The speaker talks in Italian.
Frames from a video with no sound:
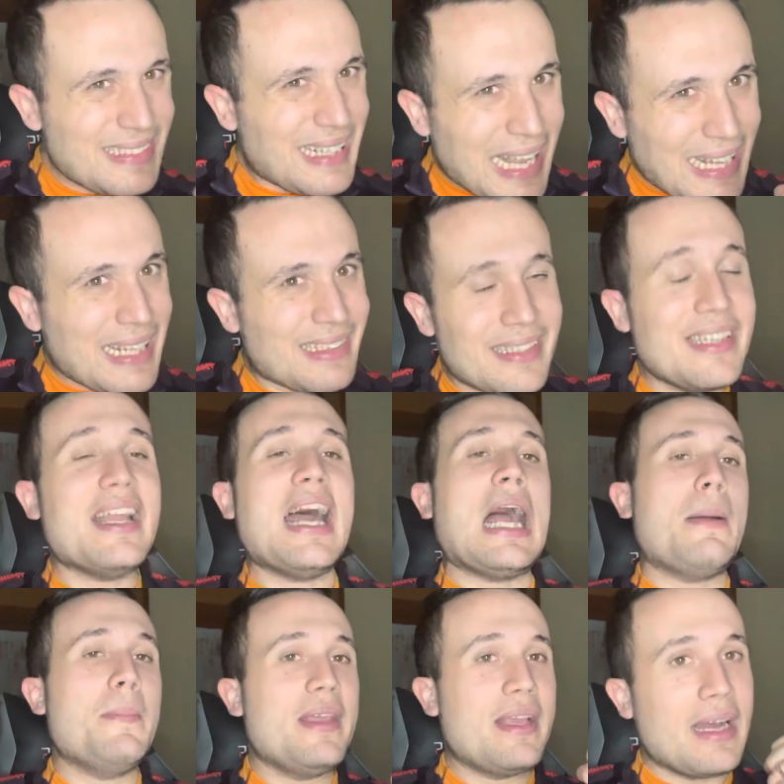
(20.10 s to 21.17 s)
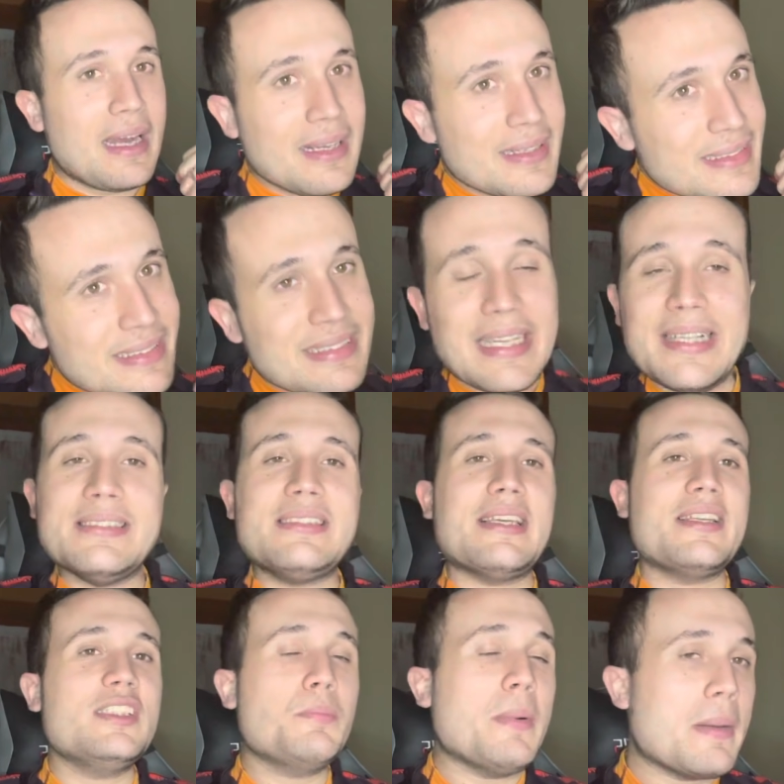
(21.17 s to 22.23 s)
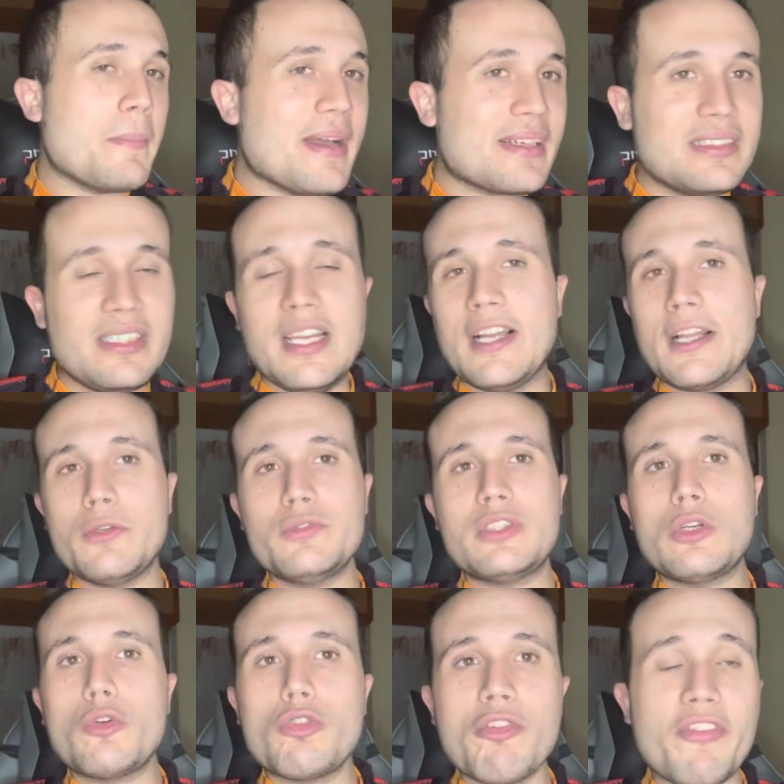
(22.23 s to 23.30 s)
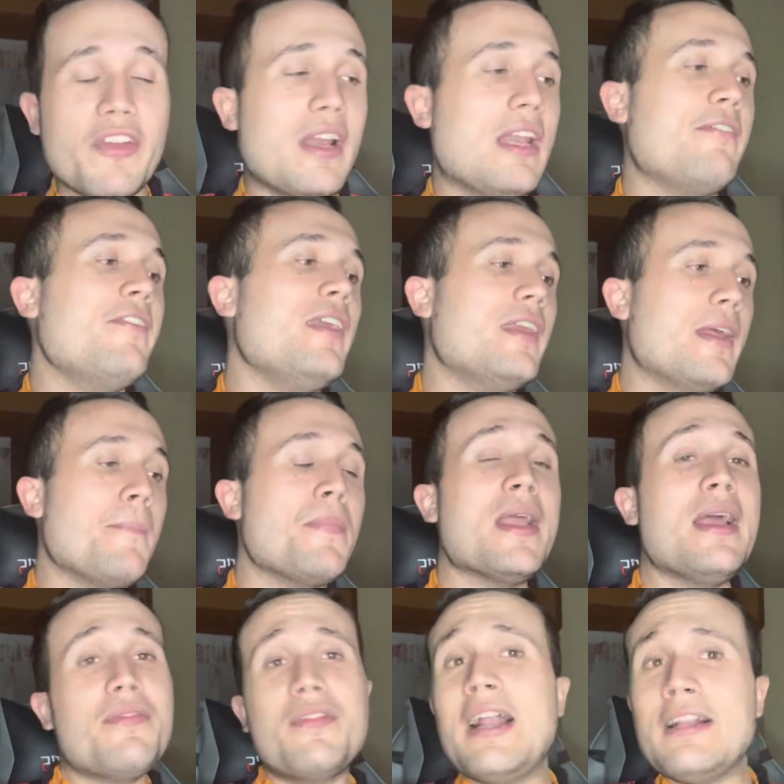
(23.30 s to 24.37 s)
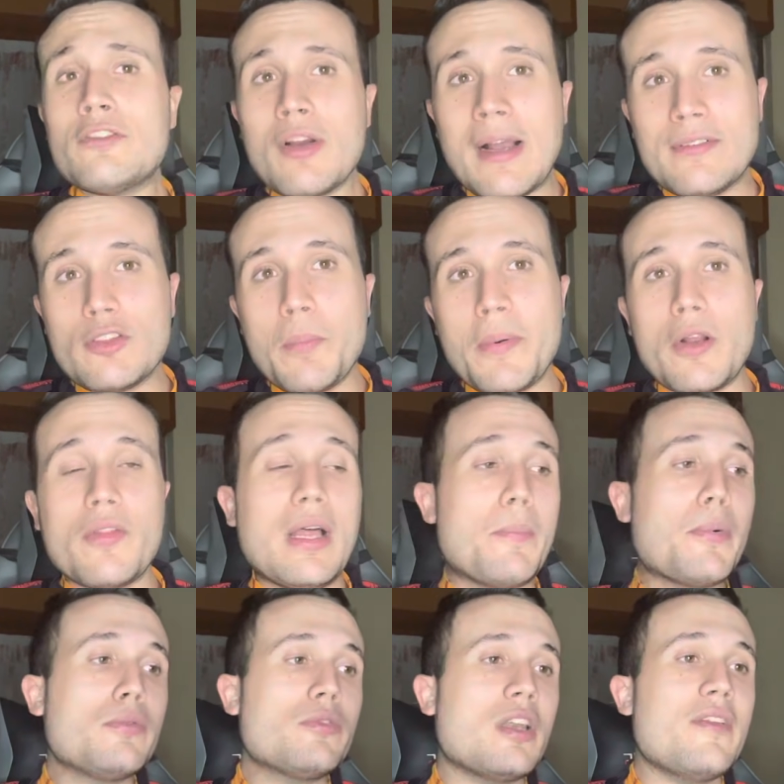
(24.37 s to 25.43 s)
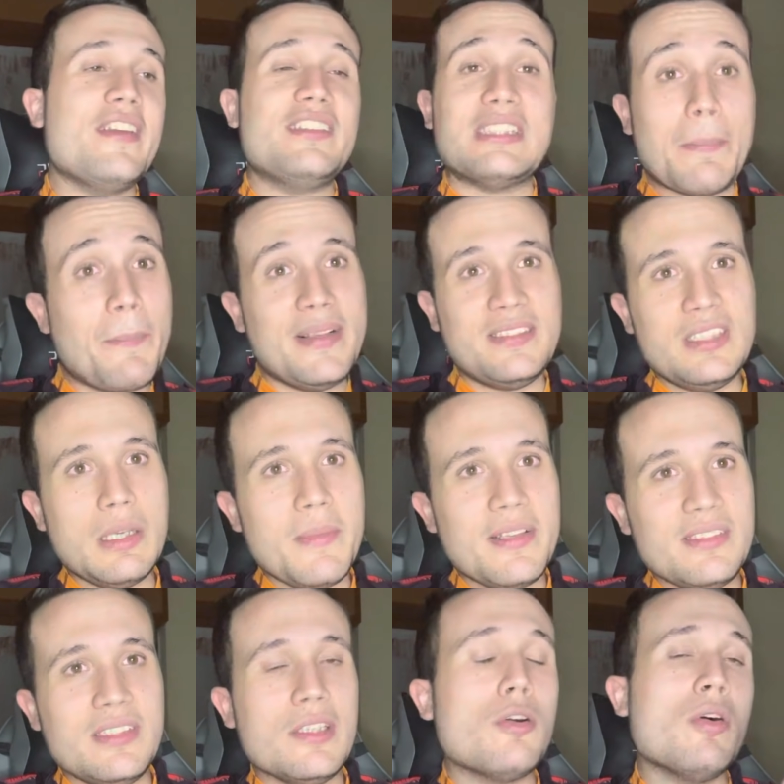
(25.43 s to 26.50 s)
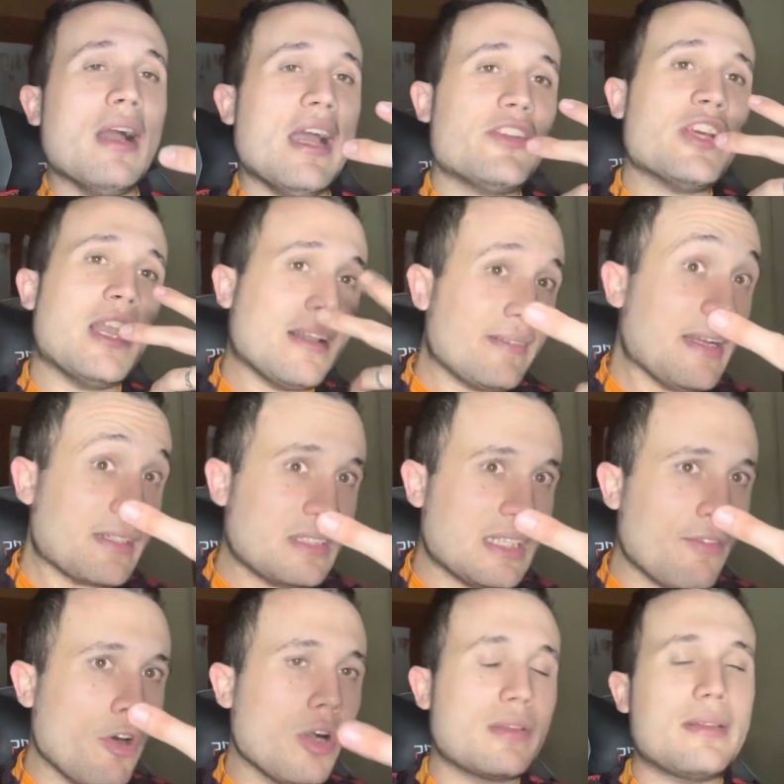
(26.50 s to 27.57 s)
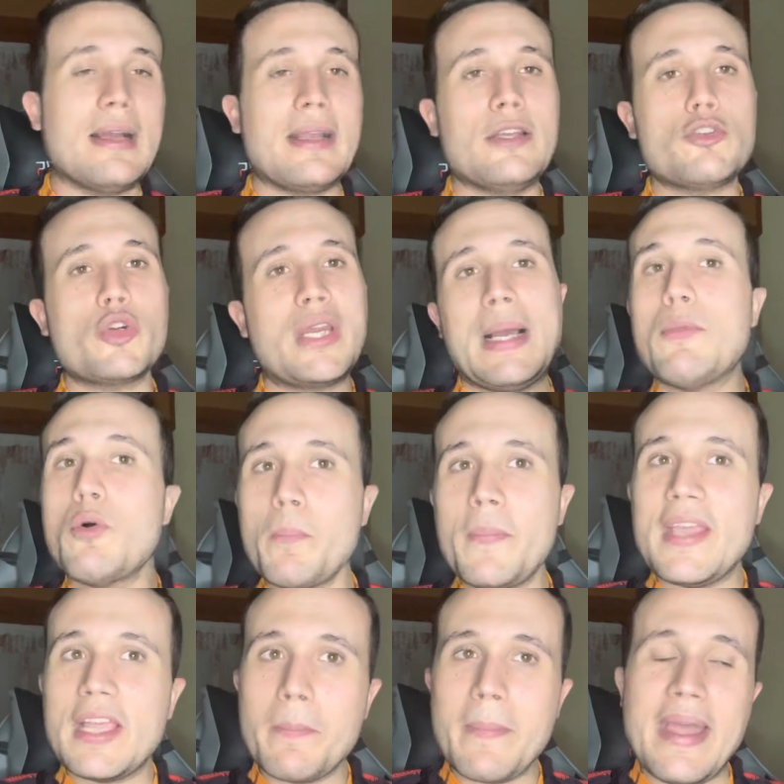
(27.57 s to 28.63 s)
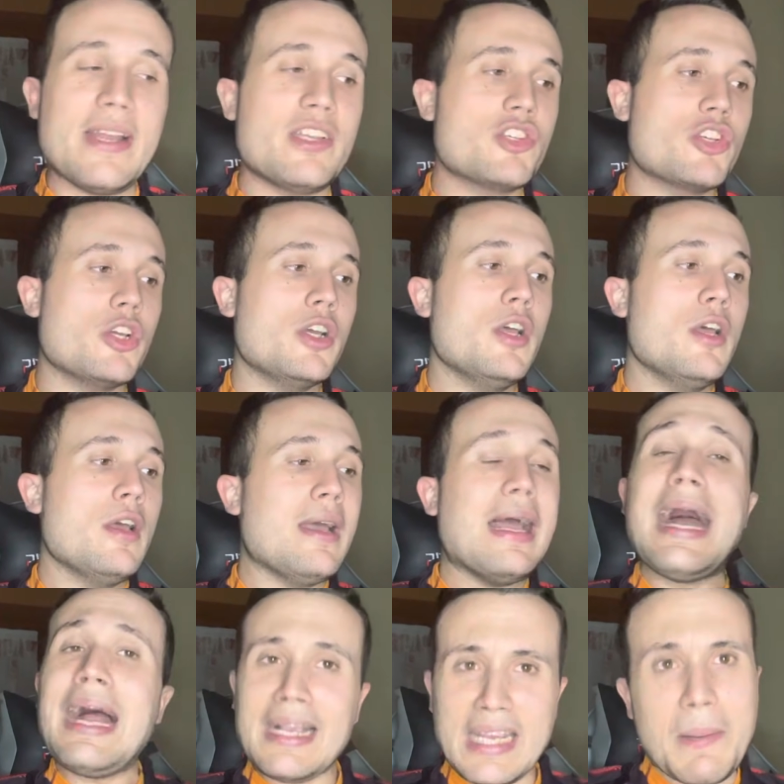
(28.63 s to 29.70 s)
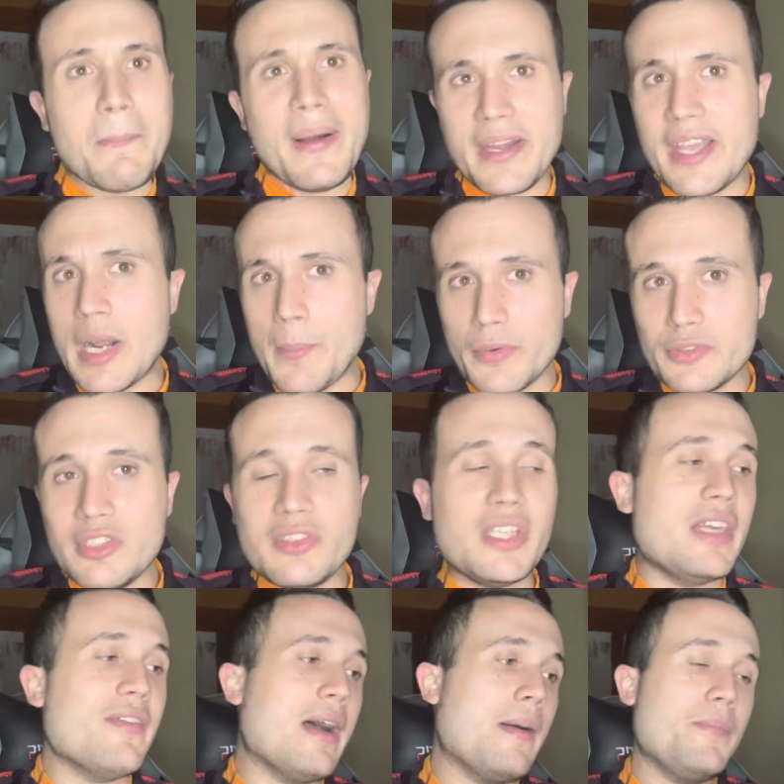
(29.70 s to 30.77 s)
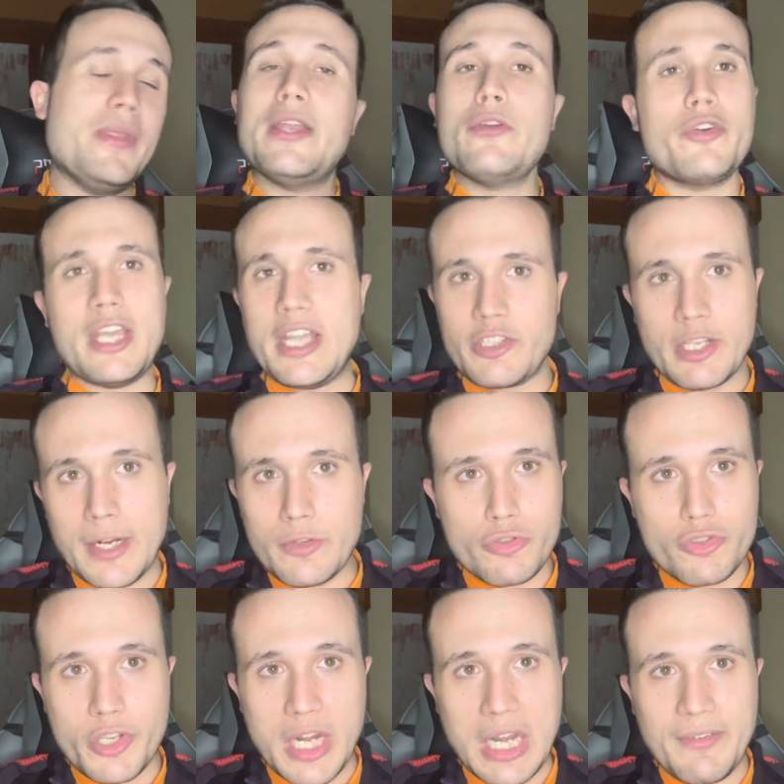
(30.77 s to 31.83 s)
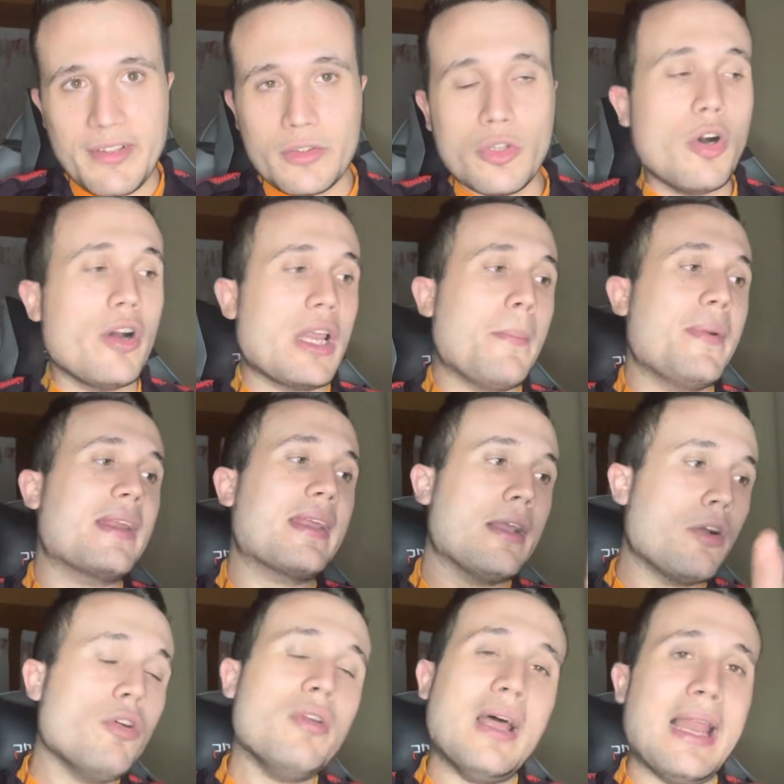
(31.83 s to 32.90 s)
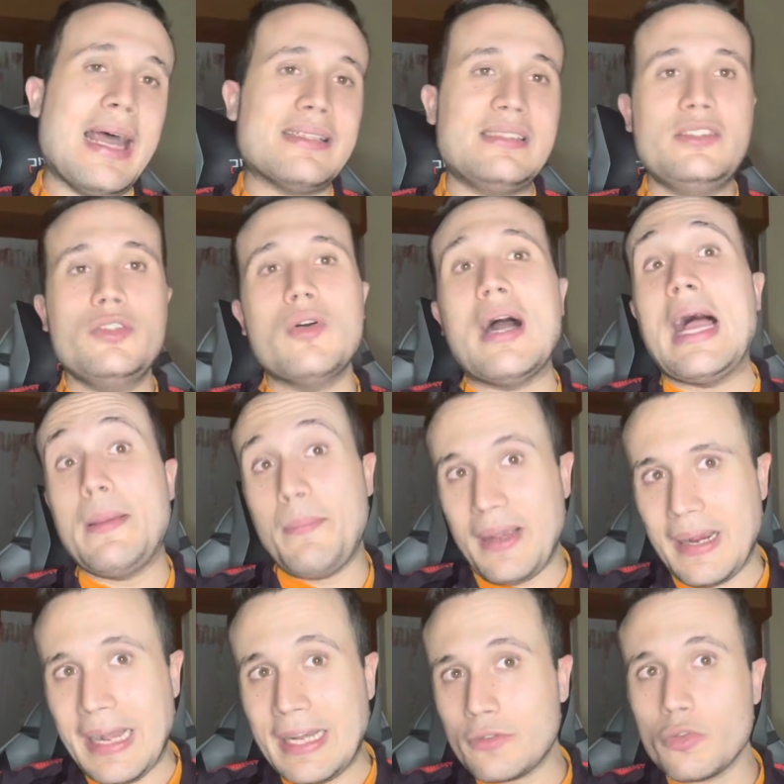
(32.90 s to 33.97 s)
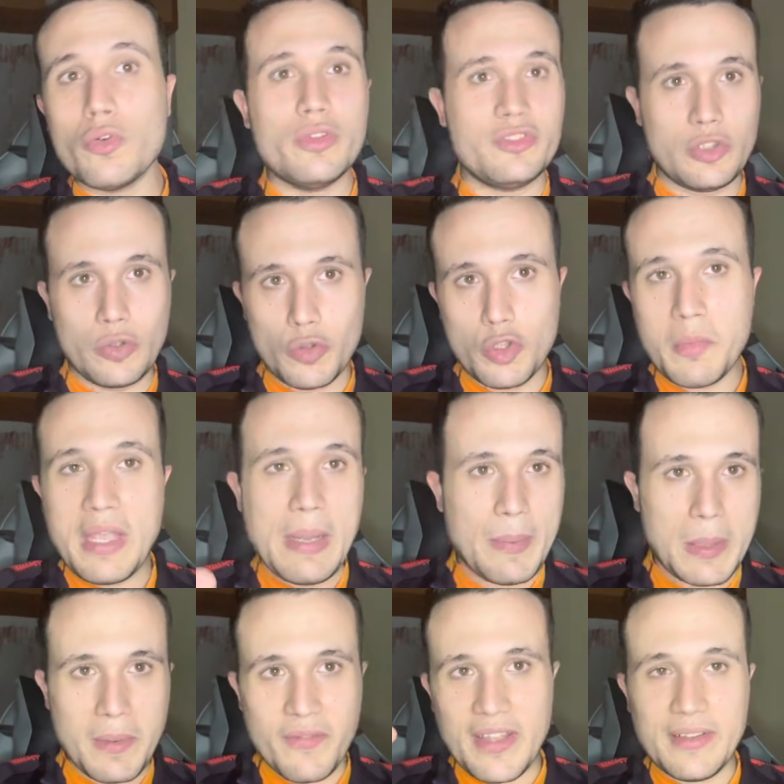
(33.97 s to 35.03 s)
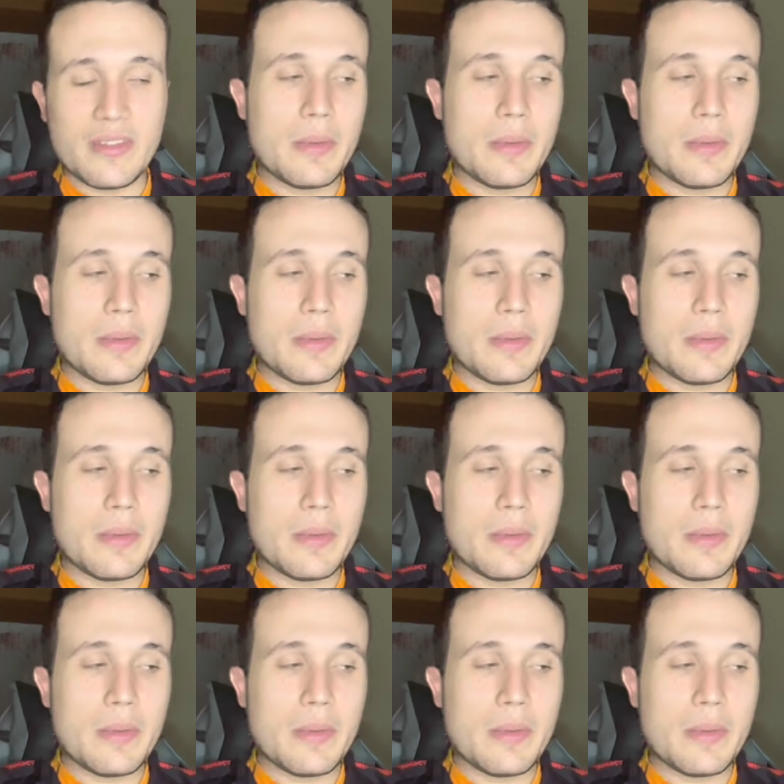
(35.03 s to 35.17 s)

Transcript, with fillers: dinamica, senza risparmiarsi neanche un secondo fino alla fine. Dall'altro canto però dal punto di vista pessimistico è già la terza volta che giochiamo un big match anche in maniera positiva e non riesce a raggiungere la vittoria, perché con la Lazio hai pagato, secondo me, i primi 20